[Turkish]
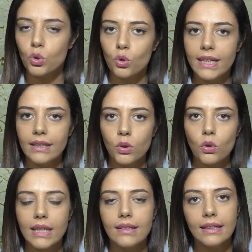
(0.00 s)
Türlerin
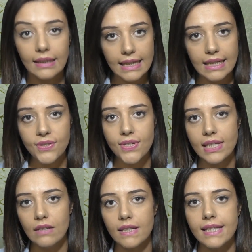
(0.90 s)
kökeninin ikinci
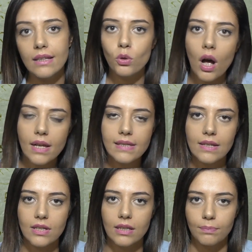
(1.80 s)
savı ise doğal
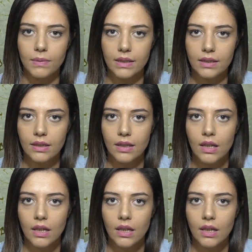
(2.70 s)
seçilimdir.